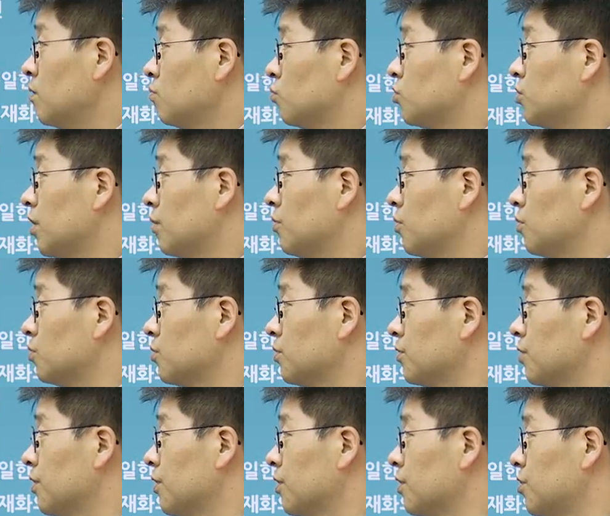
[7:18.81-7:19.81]
무차별
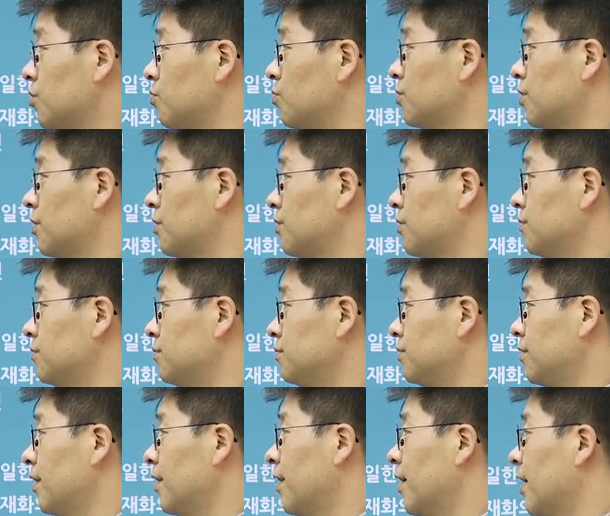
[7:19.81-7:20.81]
곡선의 기울기는
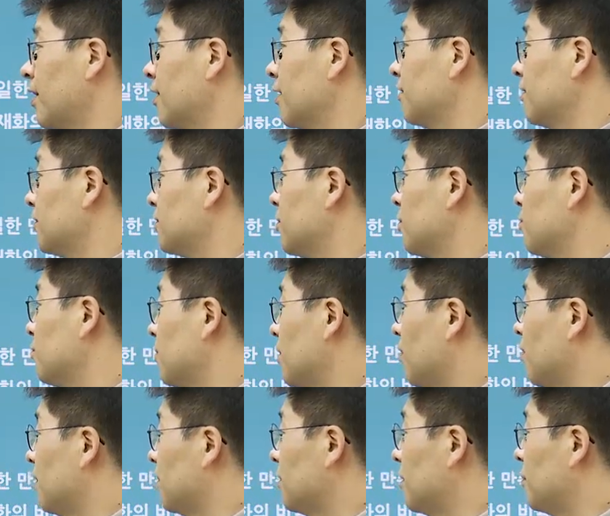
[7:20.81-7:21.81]
예, 한계
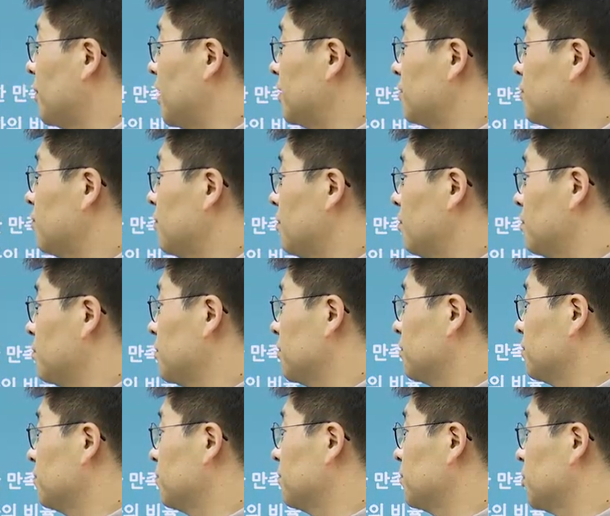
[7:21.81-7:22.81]
대체율이라고 하는데 마 a j o r rate
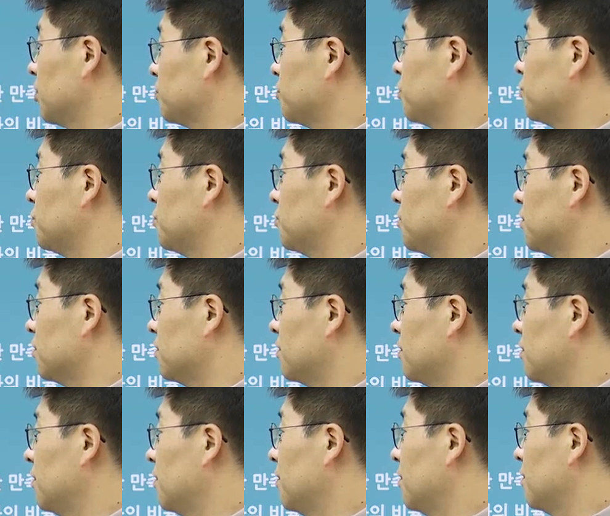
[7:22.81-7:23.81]
of
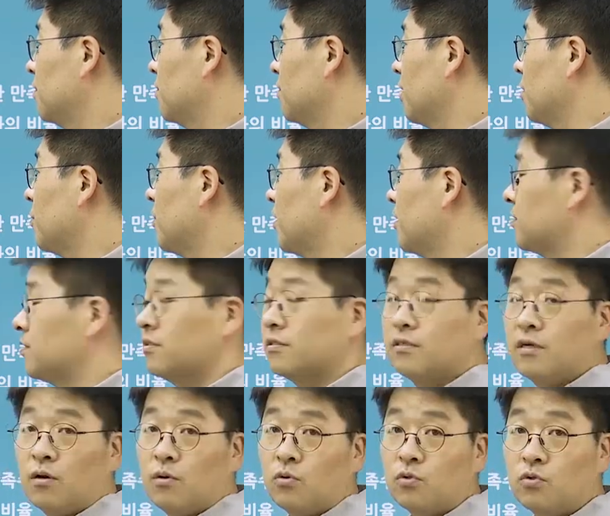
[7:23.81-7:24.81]

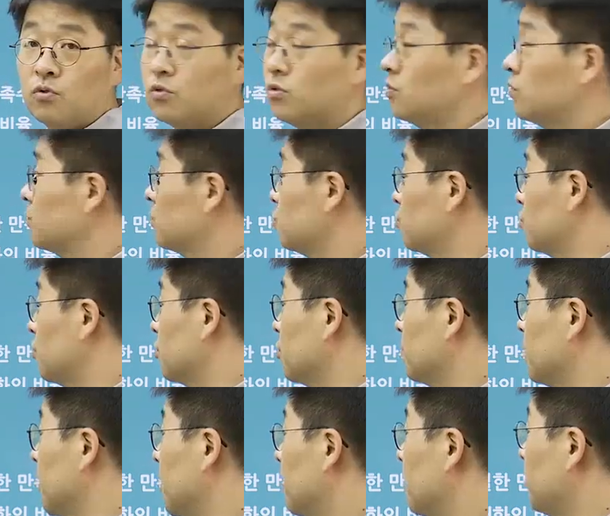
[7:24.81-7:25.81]
MRS라고도 줄여서
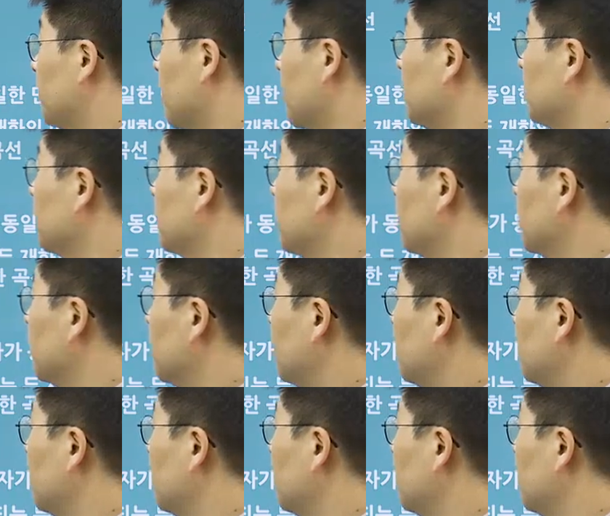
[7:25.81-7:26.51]
말, 말합니다.